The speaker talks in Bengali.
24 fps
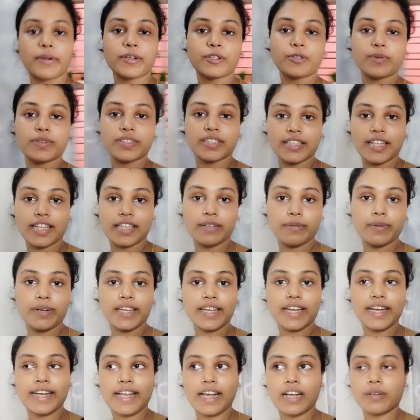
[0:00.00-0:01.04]
এবার তোমাদের
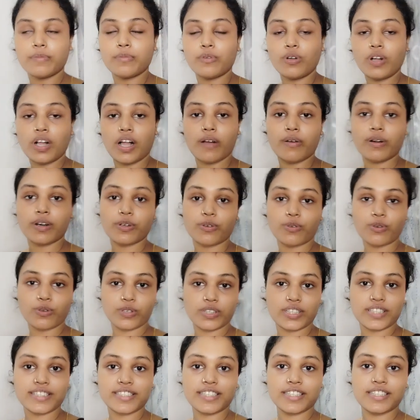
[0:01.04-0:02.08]
দাদাভাইকে ডাকবো
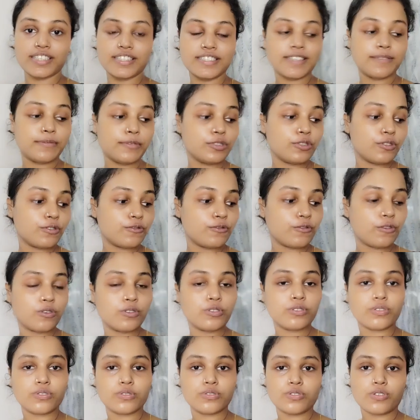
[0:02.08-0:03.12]
খাবারগুলো নিচে নিয়ে যাবো তো
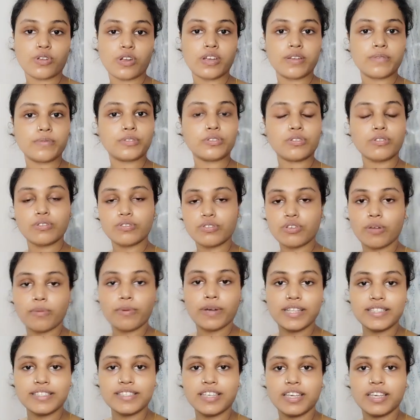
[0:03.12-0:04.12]
ফোন টোন জলের বোতল সব